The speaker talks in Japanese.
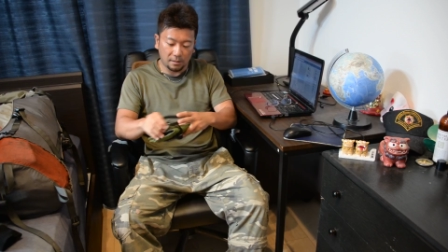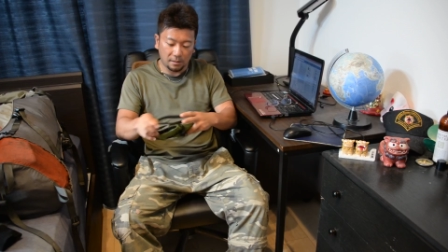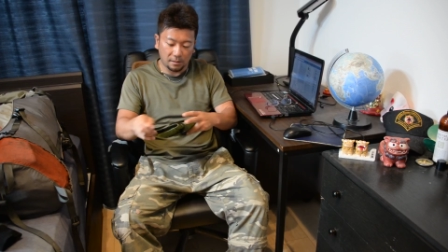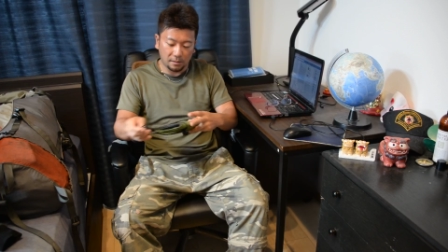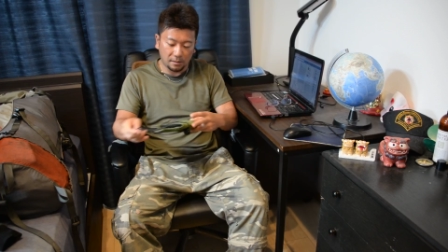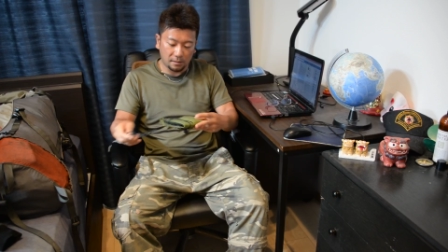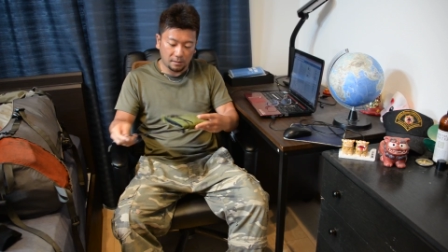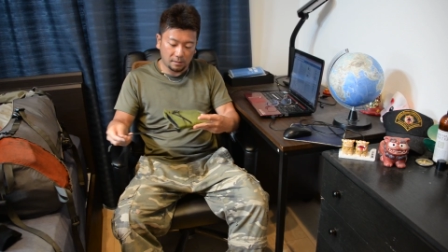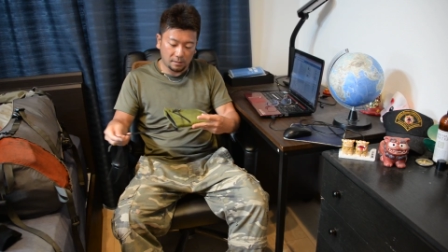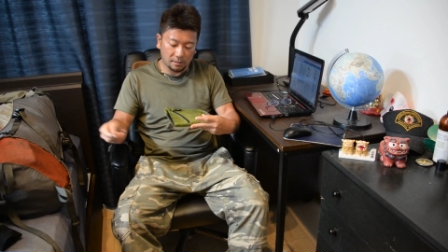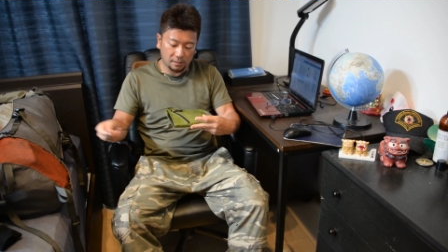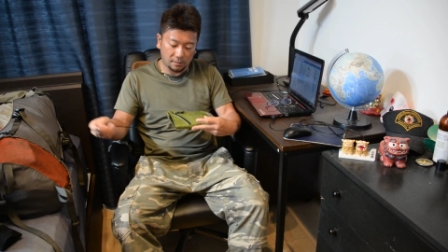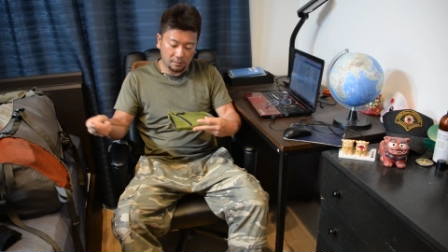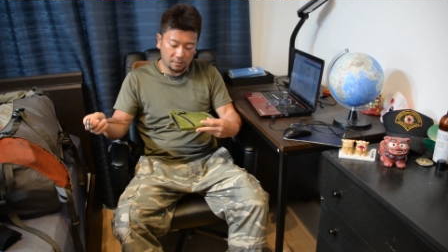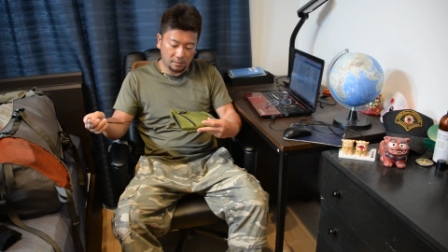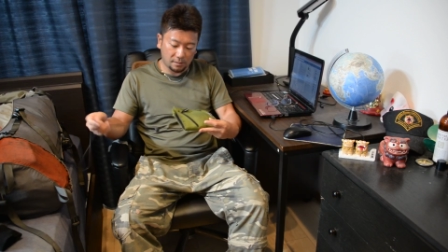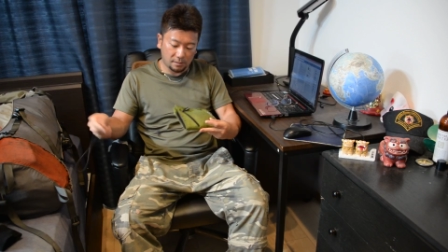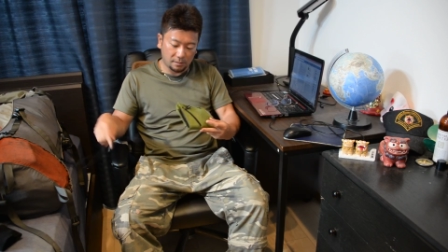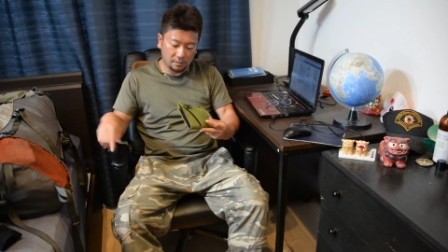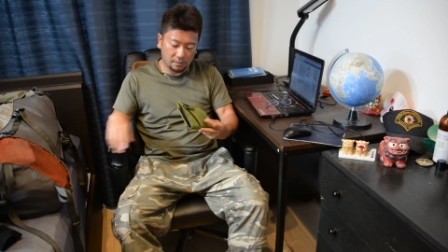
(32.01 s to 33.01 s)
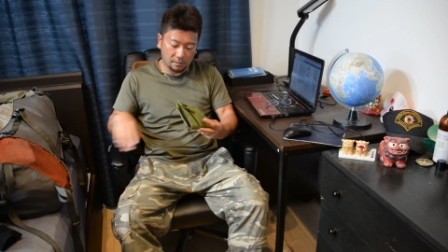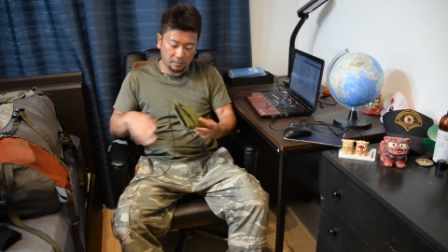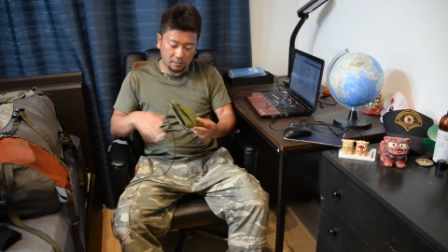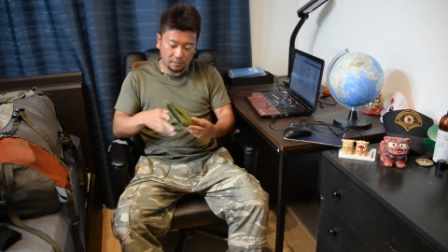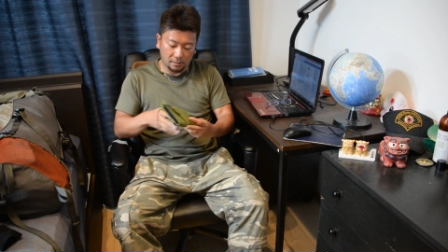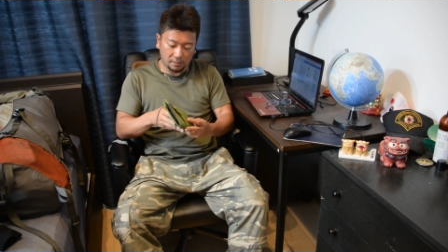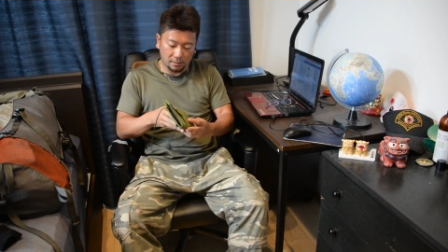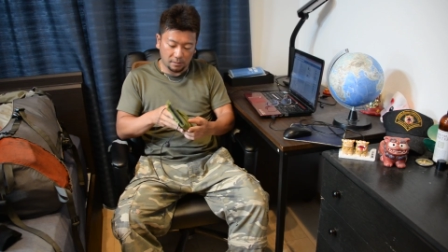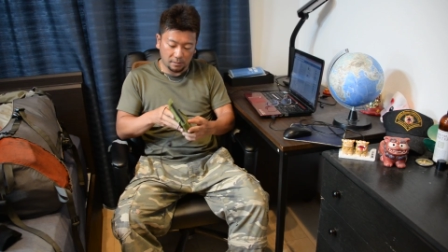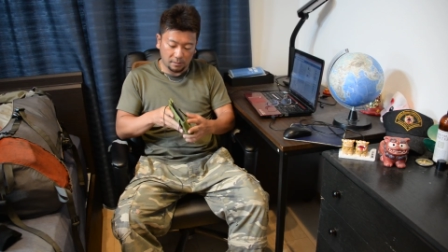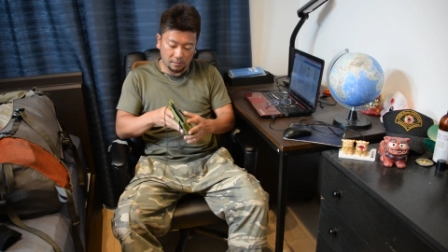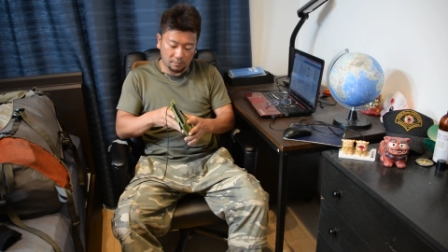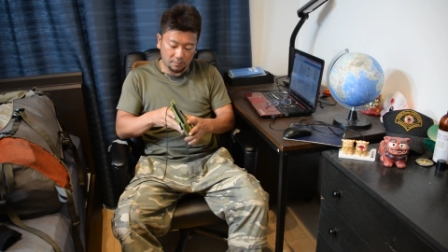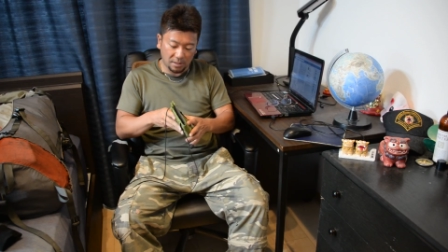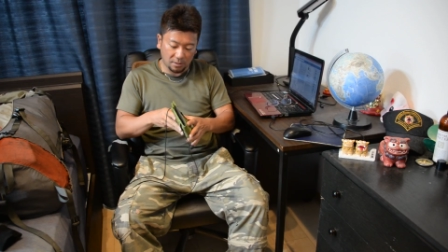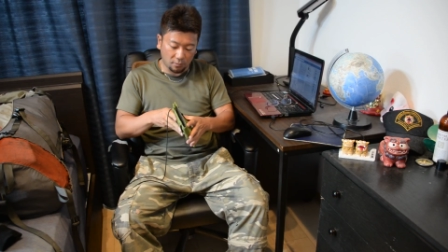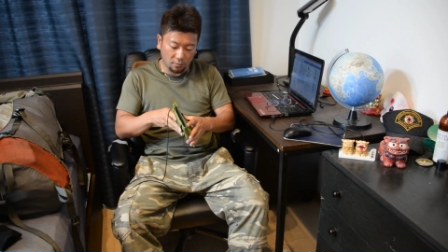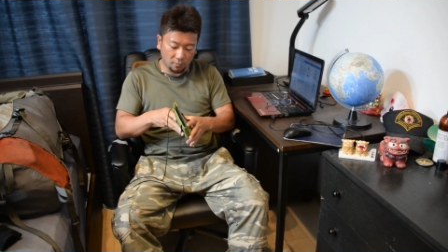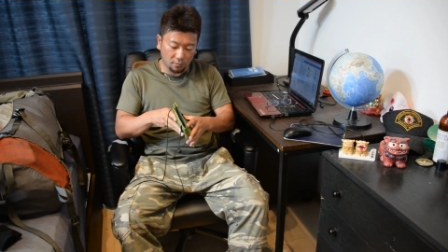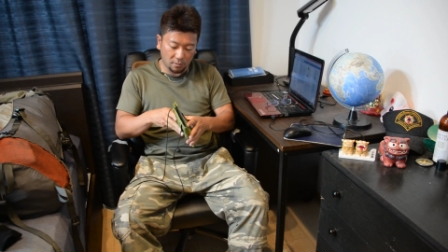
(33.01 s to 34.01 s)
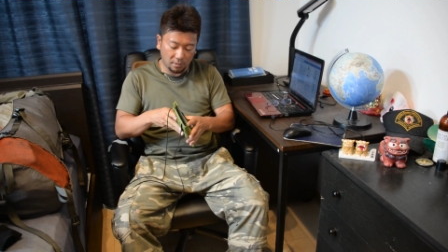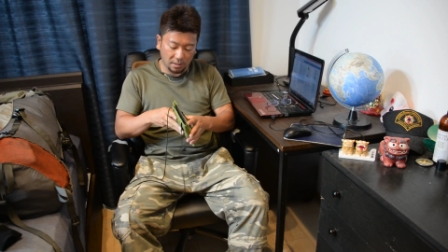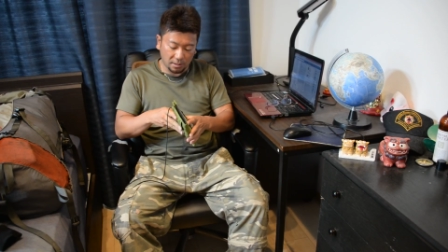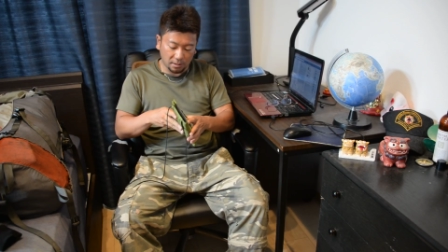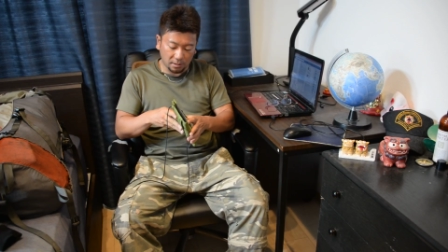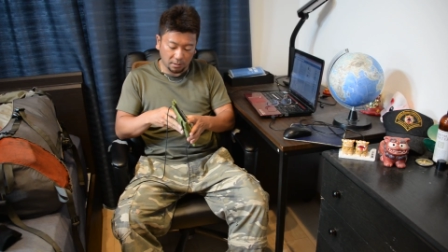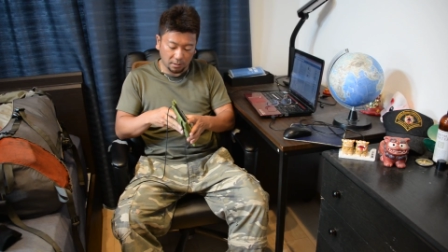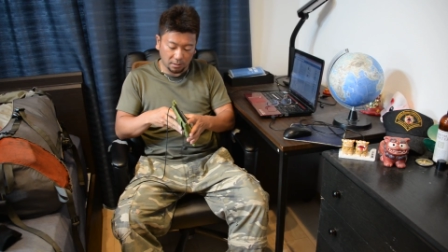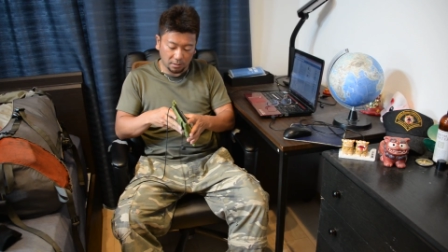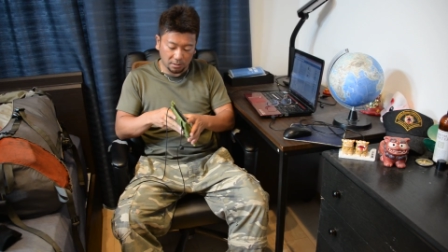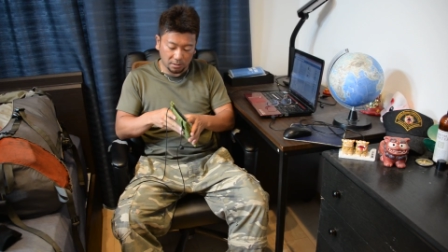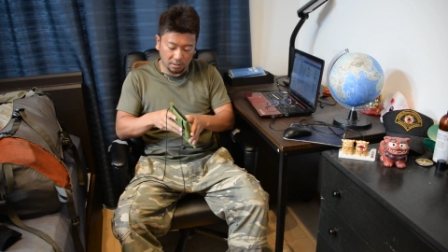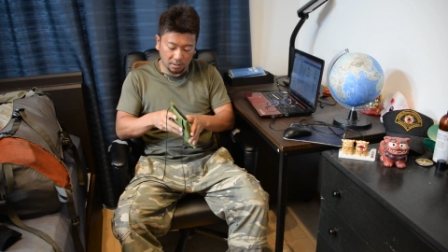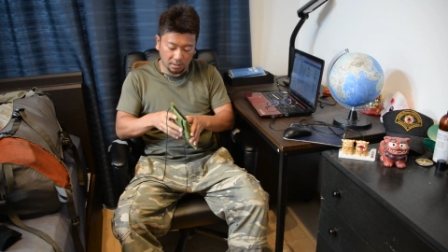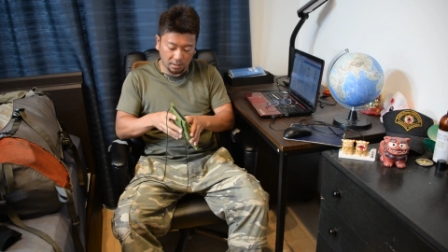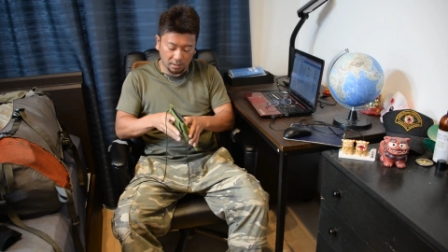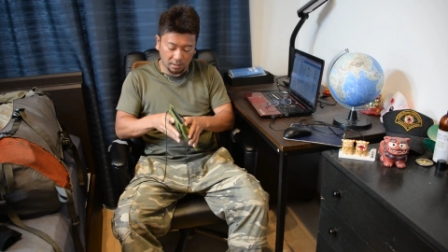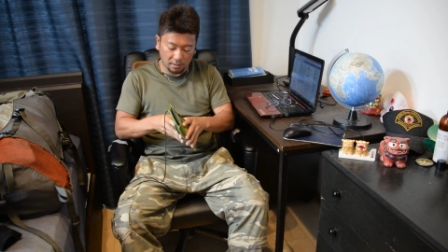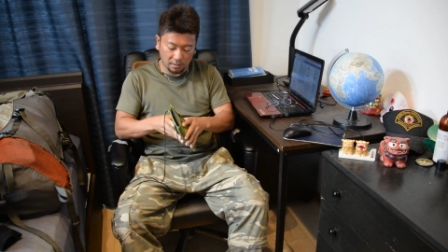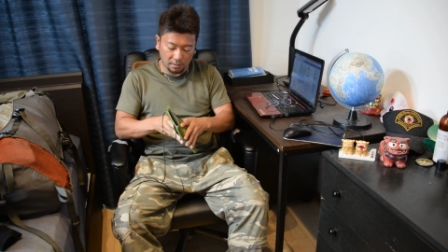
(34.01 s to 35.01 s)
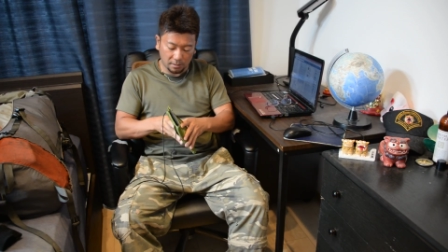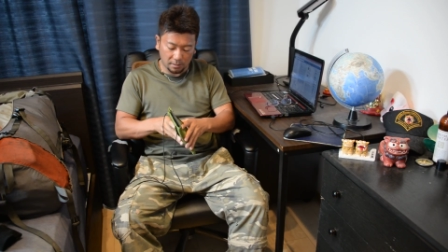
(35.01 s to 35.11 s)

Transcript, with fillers: えーまあ、このような形で